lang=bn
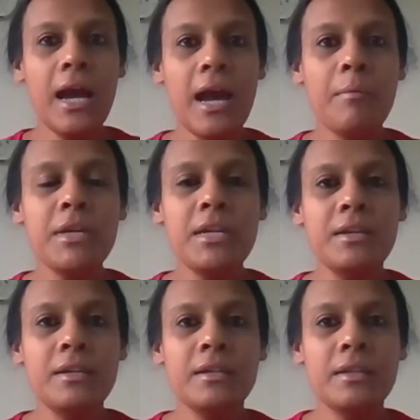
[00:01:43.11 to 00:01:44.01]
আমি
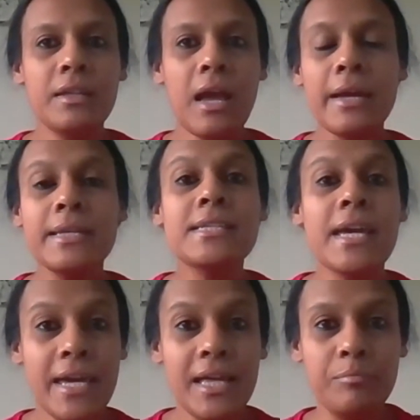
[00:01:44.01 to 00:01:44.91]
আই নিড
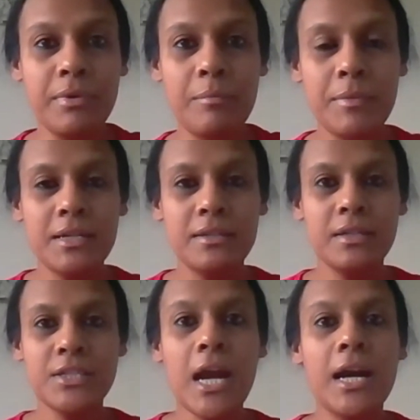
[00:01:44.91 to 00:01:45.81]
হেল্প আমার
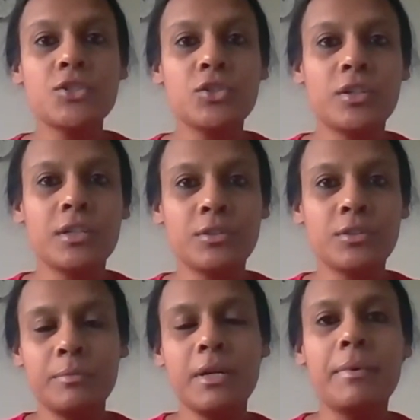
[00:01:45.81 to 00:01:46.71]
সাহায্য দরকার
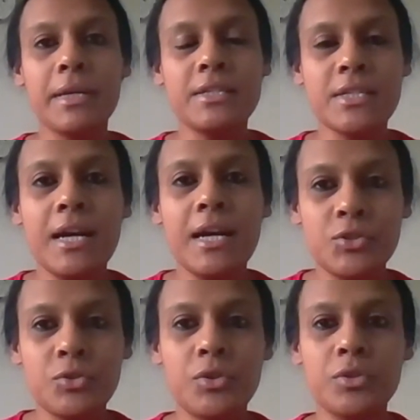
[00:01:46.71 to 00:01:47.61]
তোমরা আমাকে
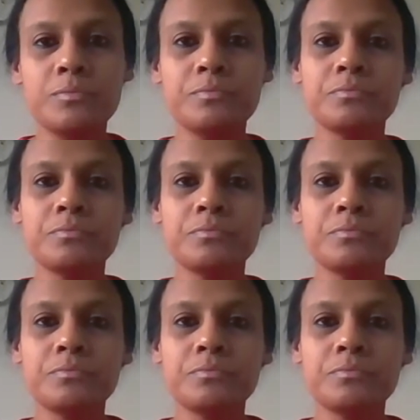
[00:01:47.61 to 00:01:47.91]
সাহায্য করো